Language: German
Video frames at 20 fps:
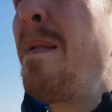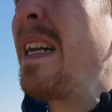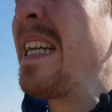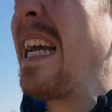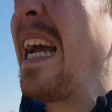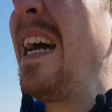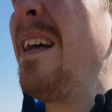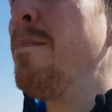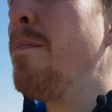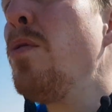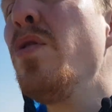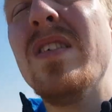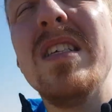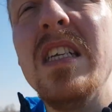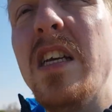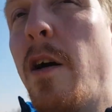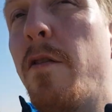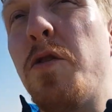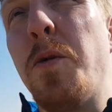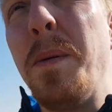man kann, muss
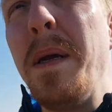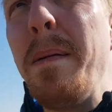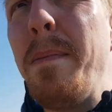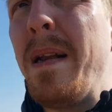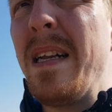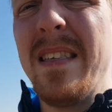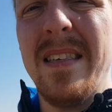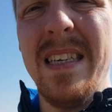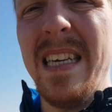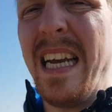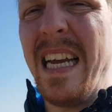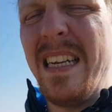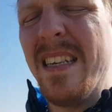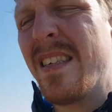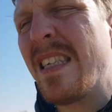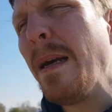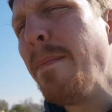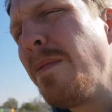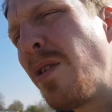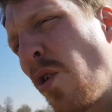nicht auf Spielplätze gehen.
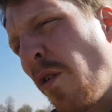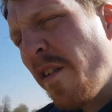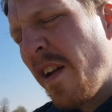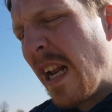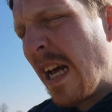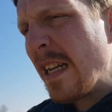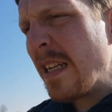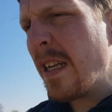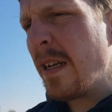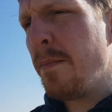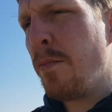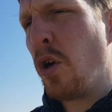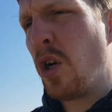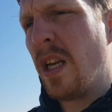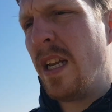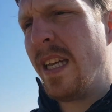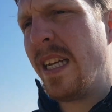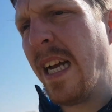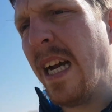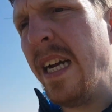Es gibt so viele andere
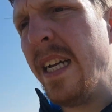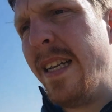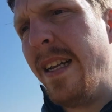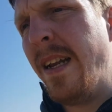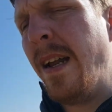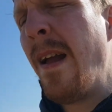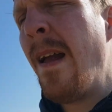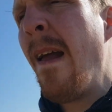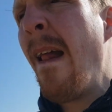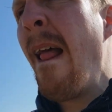Möglichkeiten.